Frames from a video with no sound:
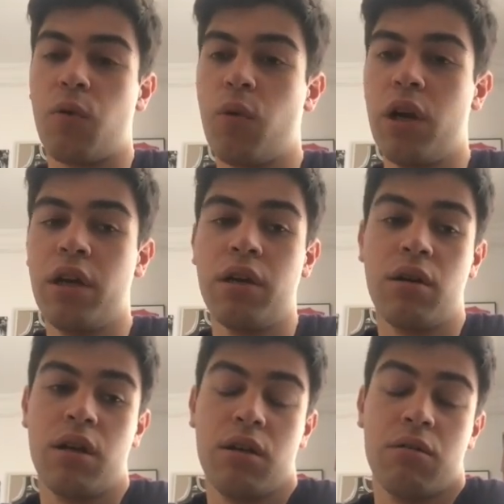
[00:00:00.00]

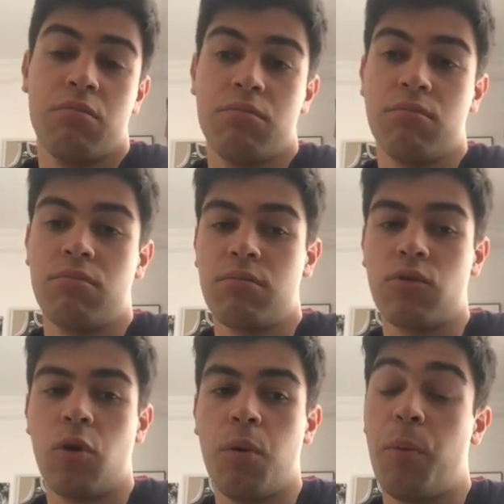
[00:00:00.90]
Willy, eh,
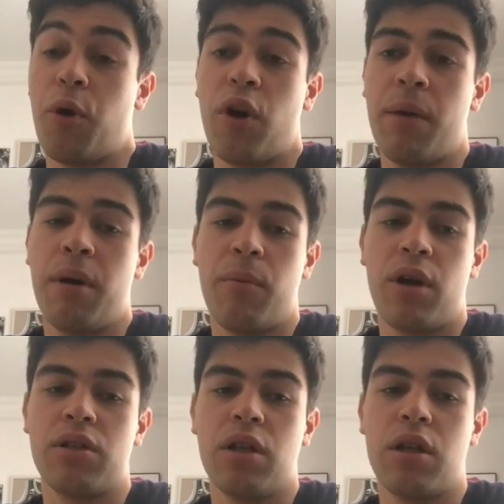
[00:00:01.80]
como programa,
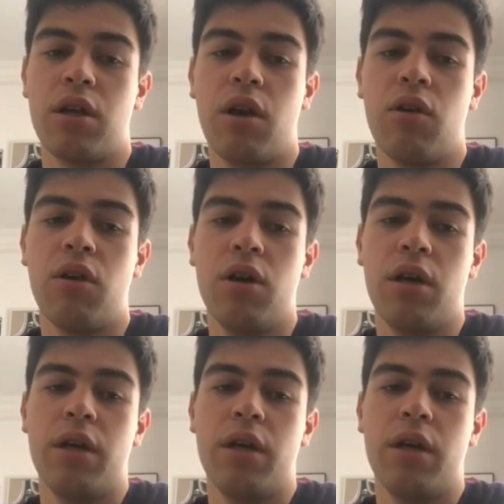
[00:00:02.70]
por así decirlo,